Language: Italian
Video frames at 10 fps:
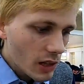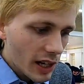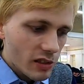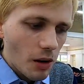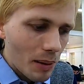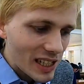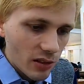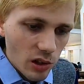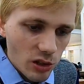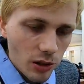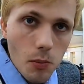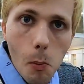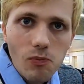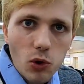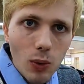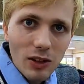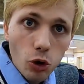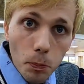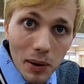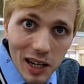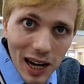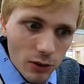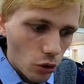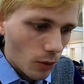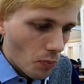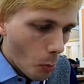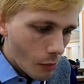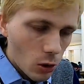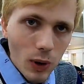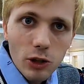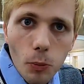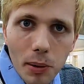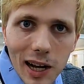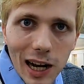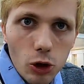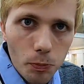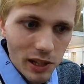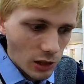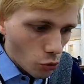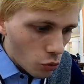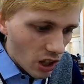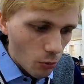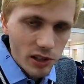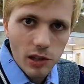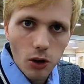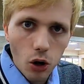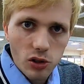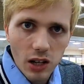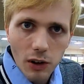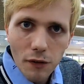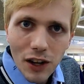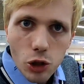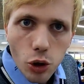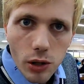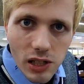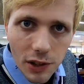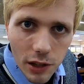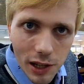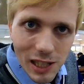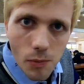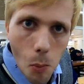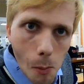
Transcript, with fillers: E tra parentesi, quanto ho pagato? Quanto ho pagato per tutte queste cose? Ve le faccio rivedere.